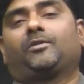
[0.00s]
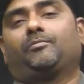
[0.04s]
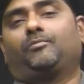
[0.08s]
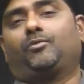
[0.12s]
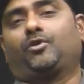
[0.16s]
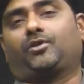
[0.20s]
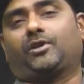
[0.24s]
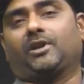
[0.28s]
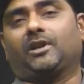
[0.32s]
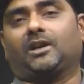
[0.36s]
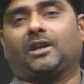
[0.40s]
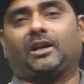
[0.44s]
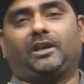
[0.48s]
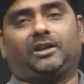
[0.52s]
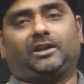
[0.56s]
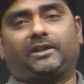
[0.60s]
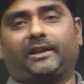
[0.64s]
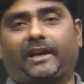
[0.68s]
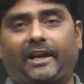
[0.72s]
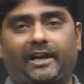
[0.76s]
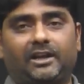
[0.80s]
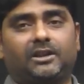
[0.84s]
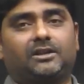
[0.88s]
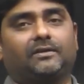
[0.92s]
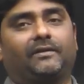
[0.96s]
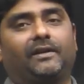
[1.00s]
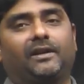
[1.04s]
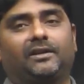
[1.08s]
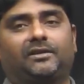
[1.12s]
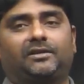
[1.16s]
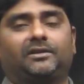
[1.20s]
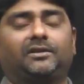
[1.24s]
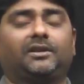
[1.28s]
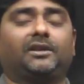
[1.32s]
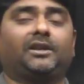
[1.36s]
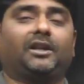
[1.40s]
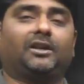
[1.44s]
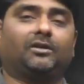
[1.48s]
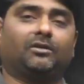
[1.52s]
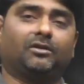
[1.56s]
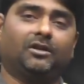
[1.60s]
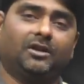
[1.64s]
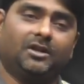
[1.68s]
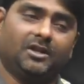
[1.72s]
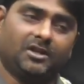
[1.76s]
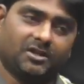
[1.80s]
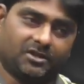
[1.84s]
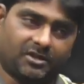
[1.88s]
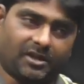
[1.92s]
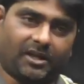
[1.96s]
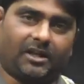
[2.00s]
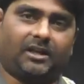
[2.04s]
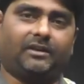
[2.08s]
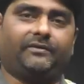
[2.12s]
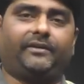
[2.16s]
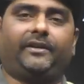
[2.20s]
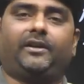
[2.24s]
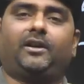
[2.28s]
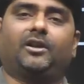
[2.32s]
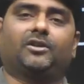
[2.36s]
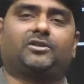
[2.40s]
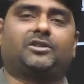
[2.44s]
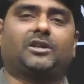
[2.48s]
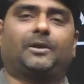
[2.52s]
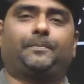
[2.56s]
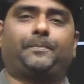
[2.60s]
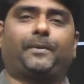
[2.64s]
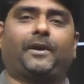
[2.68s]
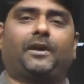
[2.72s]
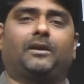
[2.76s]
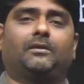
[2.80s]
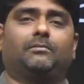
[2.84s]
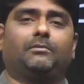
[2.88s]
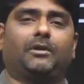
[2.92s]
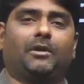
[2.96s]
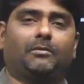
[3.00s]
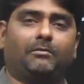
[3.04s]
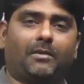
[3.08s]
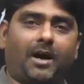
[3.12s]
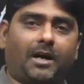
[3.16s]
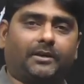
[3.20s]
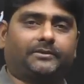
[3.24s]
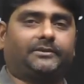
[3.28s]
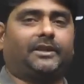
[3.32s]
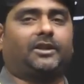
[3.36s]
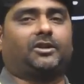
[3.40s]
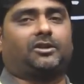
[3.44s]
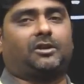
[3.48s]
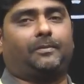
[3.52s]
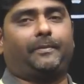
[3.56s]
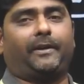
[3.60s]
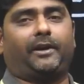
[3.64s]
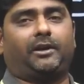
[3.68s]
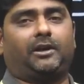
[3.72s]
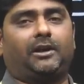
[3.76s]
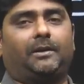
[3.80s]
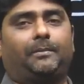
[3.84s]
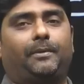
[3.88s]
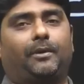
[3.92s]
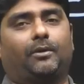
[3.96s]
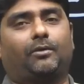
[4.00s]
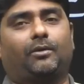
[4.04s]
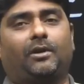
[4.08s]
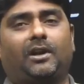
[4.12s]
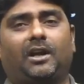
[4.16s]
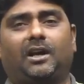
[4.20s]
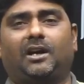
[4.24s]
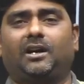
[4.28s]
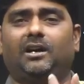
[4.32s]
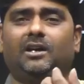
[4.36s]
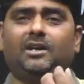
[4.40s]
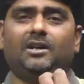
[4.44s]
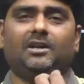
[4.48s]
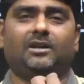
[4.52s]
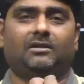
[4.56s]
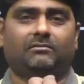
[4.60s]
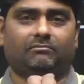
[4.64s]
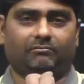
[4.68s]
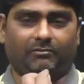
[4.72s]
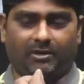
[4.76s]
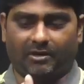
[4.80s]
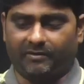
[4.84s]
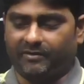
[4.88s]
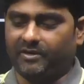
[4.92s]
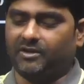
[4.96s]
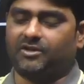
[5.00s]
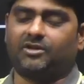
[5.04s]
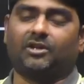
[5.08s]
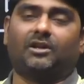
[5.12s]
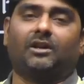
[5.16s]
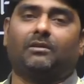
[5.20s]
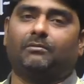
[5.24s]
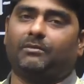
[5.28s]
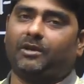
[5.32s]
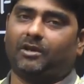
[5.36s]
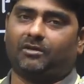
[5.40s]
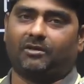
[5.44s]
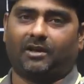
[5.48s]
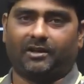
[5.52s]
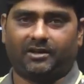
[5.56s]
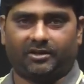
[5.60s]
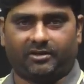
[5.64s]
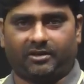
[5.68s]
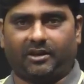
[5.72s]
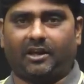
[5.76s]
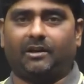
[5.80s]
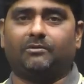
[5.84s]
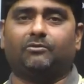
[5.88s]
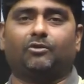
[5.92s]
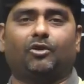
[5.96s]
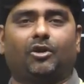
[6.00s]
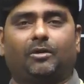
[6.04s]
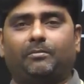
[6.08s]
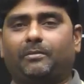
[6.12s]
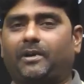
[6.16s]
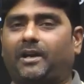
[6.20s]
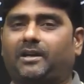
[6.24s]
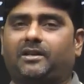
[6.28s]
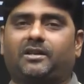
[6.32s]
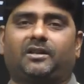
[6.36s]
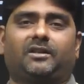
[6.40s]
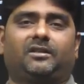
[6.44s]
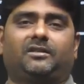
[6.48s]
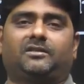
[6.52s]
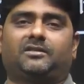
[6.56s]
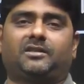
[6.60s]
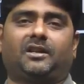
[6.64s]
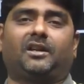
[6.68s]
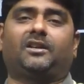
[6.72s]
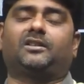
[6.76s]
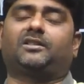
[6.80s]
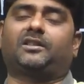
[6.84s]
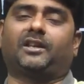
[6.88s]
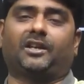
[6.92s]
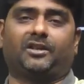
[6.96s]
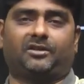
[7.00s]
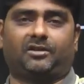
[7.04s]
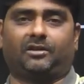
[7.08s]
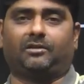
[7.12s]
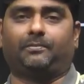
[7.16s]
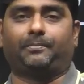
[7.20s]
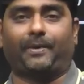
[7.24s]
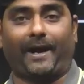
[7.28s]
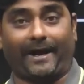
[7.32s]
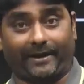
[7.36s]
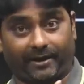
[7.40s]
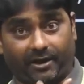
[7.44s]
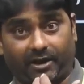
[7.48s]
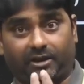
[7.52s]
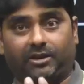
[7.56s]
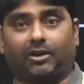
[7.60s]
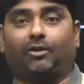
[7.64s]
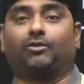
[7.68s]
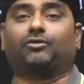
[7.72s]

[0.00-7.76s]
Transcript: ముఖ్యంగా ఇది గ్రహించవలసింది నేను చాలా వీడియోస్ చెప్పాను మేము మాక్ టెస్ట్లు పెట్టినప్పుడు కూడా మేము ఇచ్చినాం మీకు అది సేమ్ ఓఎంఆర్ షీట్స్ ఇచ్చినాం ప్రాక్టీస్